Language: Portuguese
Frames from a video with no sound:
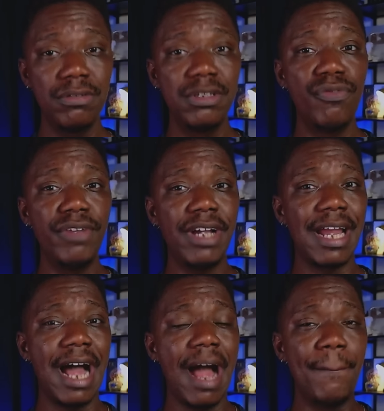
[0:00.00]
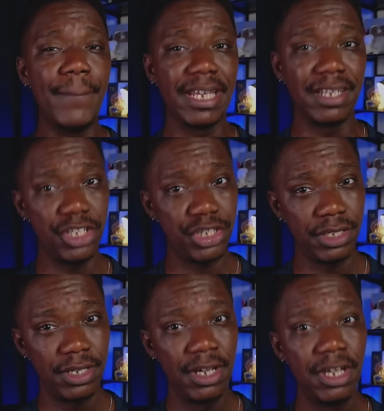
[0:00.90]
não ficará apenas
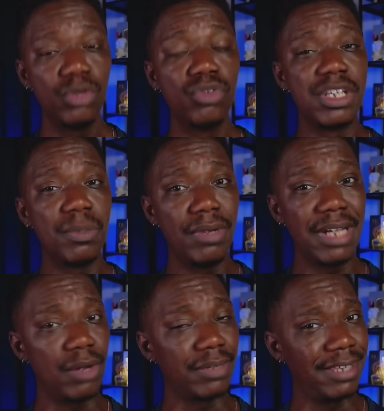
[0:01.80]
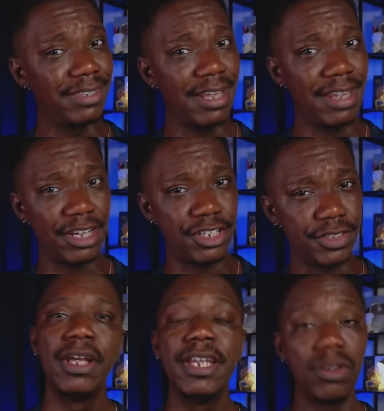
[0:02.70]
no tribunal da internet.
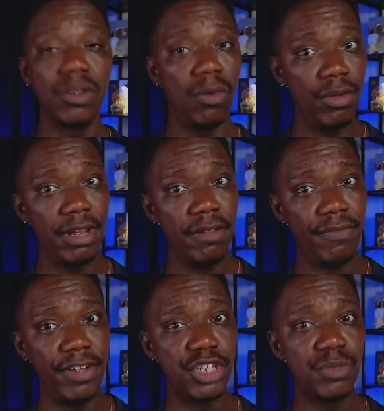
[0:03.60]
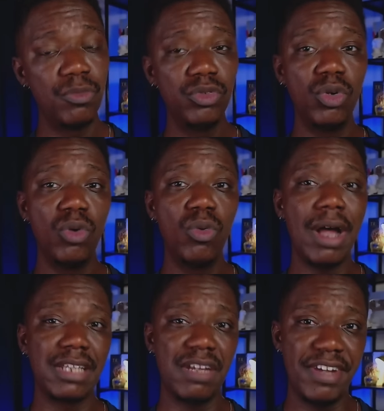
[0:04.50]
Então, olha o que ele fez. Mudou,
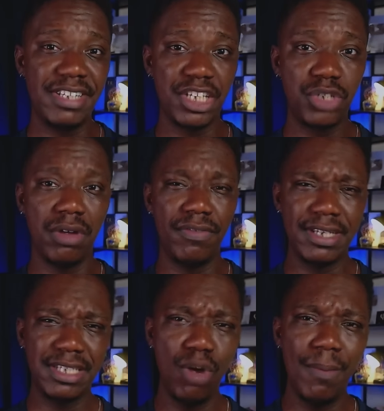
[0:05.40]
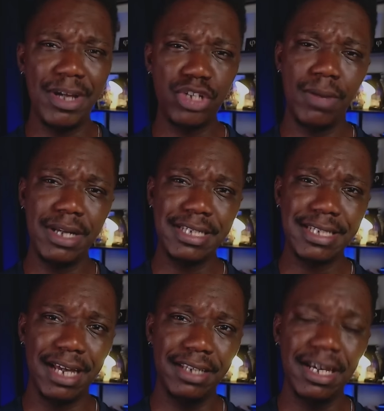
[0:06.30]
através da sua versão mais
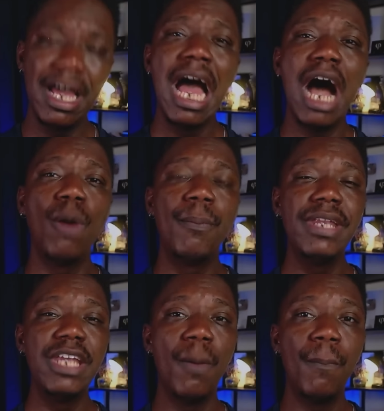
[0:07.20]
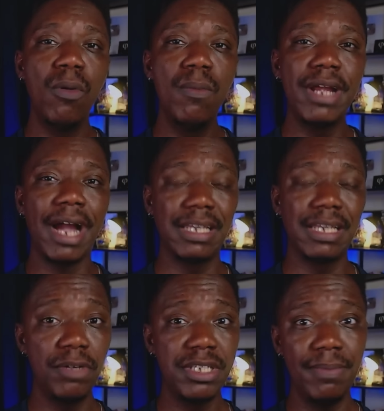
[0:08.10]
humanizada, a opinião pública da
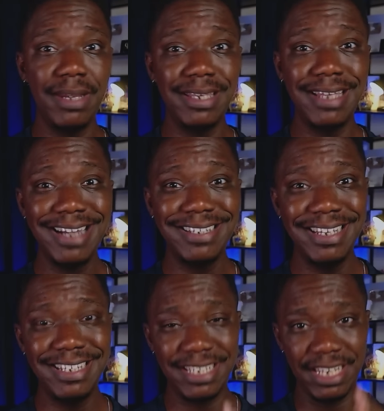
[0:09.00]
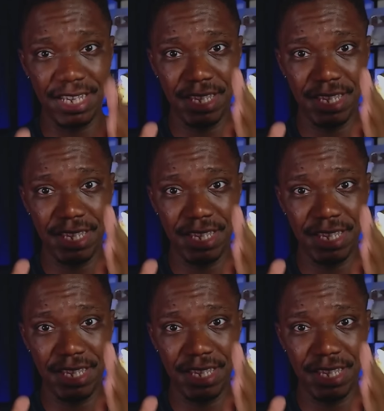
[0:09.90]
possibilidade dele ser,